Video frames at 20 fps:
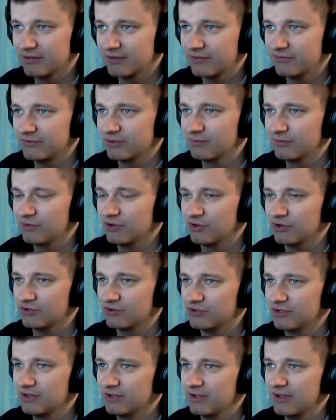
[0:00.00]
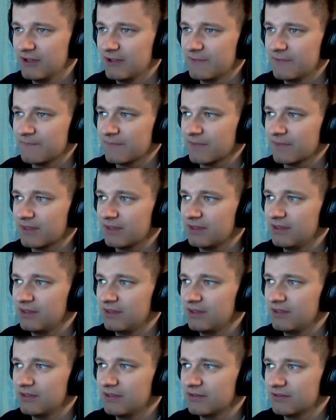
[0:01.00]
w tym chodzi.
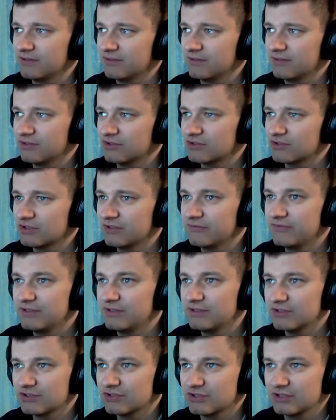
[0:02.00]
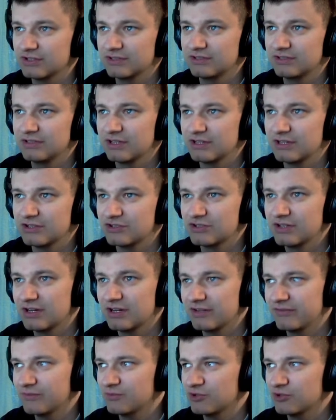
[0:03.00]
I e, jeżeli widzę, że jakaś
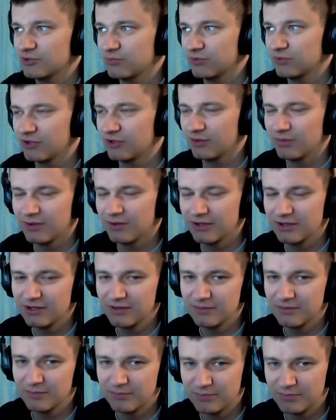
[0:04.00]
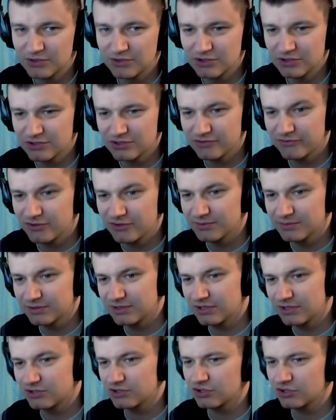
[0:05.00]
gra Wam się podoba i piszecie w
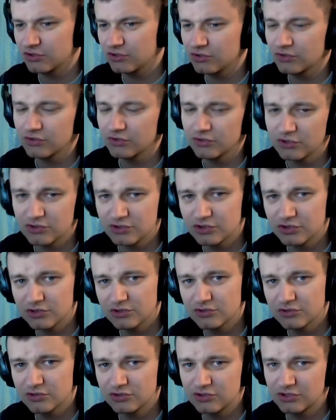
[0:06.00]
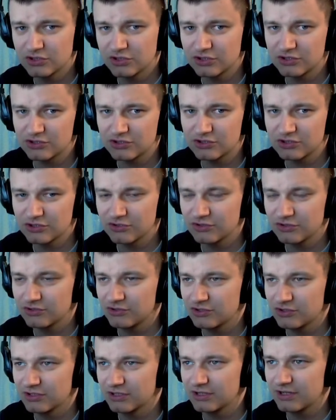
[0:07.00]
komentarzach, o jeszcze jeden odcinek, jeszcze jeden
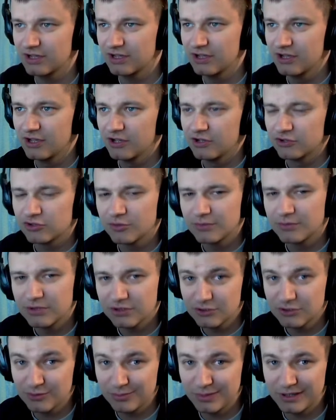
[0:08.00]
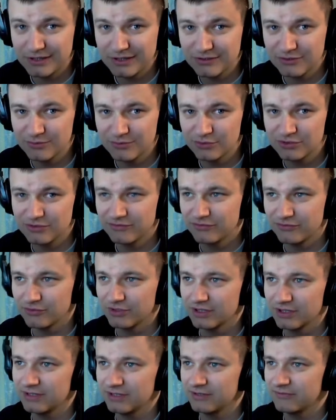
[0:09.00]
odcinek, to mnie to bardzo
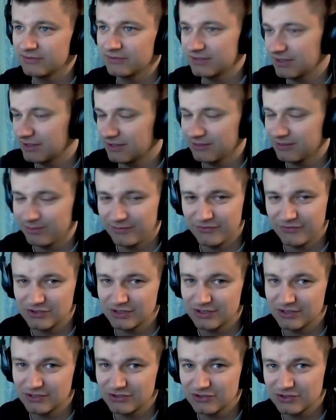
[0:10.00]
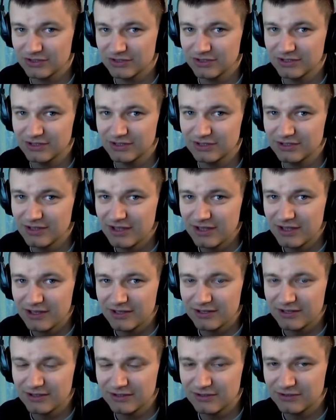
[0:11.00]
motywuje i wcale nie powiedziane, że
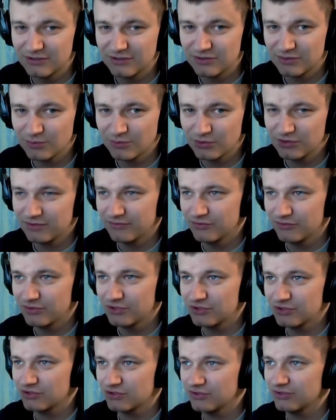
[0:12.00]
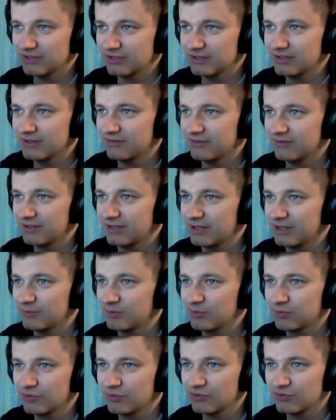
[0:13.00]
e, nie zmotywuję się do nagrywania
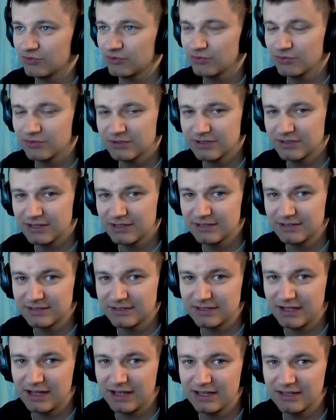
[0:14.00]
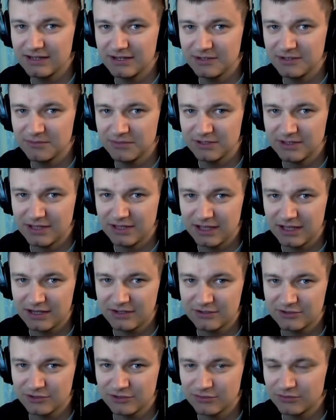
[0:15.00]
po prostu serii Skyrim i
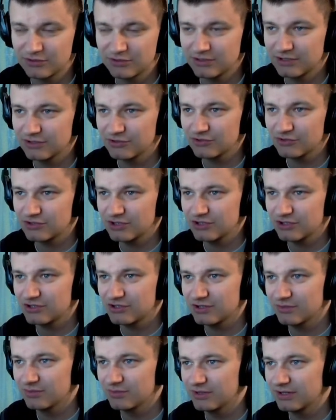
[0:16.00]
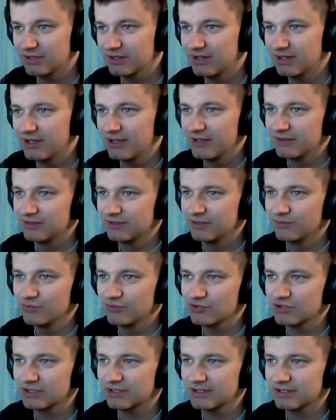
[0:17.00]
Dark Souls jednocześnie, bo ja nie
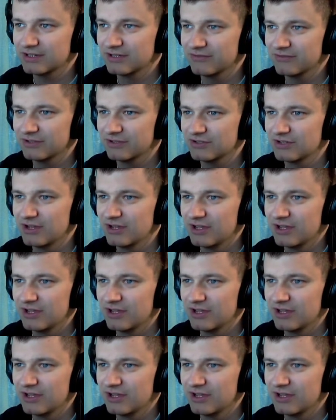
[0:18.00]
muszę nagrywać